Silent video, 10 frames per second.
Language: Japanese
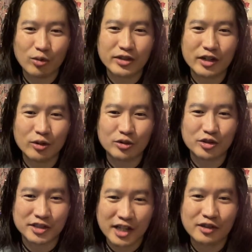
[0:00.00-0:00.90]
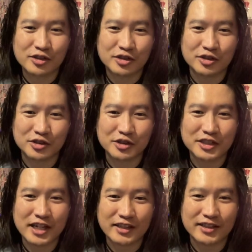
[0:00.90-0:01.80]
女の子とセックスする
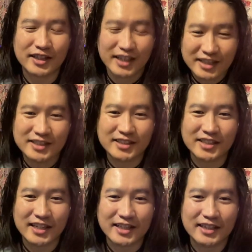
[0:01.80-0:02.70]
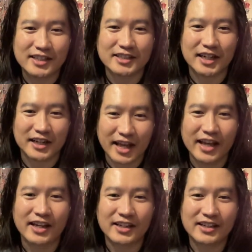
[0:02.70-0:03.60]
気なんて一切ないですから
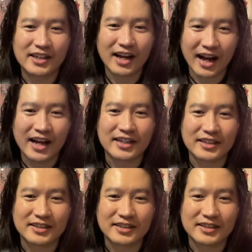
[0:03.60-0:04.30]
ねはい